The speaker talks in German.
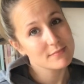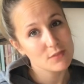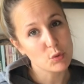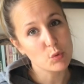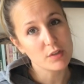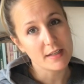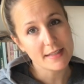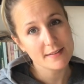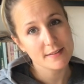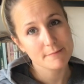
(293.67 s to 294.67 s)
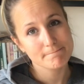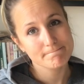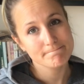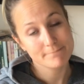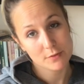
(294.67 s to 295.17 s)
zu guter Letzt,
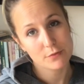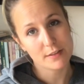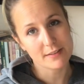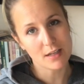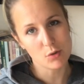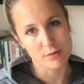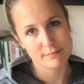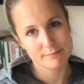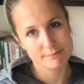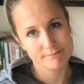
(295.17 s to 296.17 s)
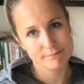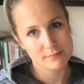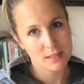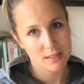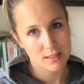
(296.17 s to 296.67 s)
Vertrauen.
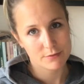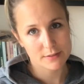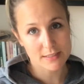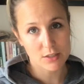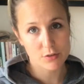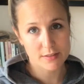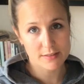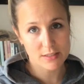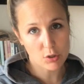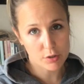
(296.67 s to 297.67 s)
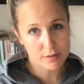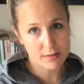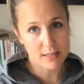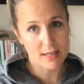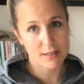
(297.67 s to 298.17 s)
Vertrauen in die Leute, die
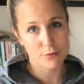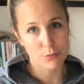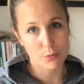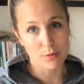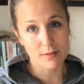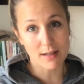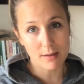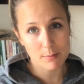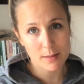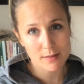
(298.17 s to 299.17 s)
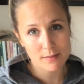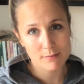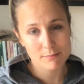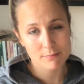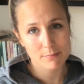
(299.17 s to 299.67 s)
gerade für uns arbeiten,